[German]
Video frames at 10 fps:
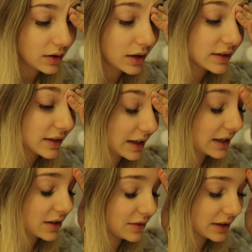ein Teil
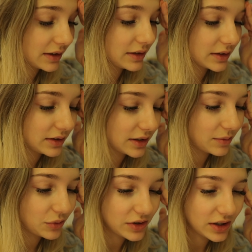Aquarell drin, der
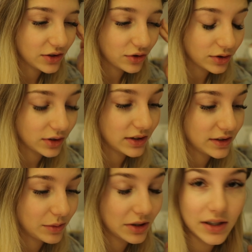musste halt trocknen
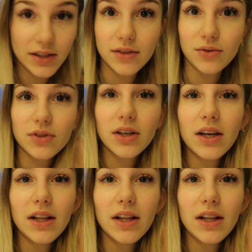jetzt über Nacht. Und